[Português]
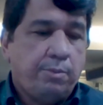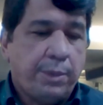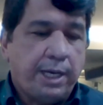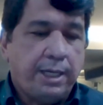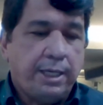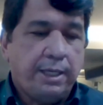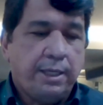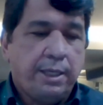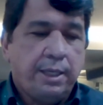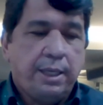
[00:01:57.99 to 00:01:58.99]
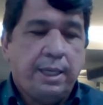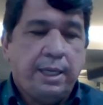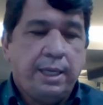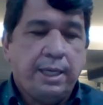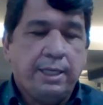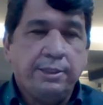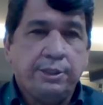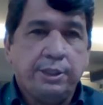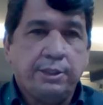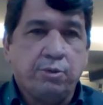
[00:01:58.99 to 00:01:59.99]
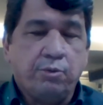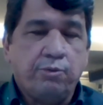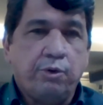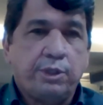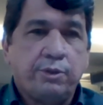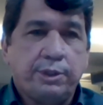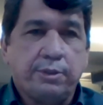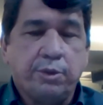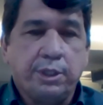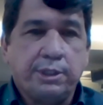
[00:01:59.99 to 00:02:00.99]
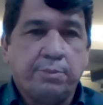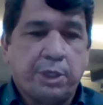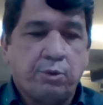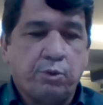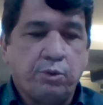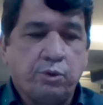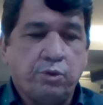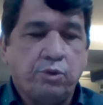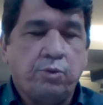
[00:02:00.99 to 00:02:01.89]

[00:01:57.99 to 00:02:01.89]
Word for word: para é, garantir esse conforto e segurança para todos os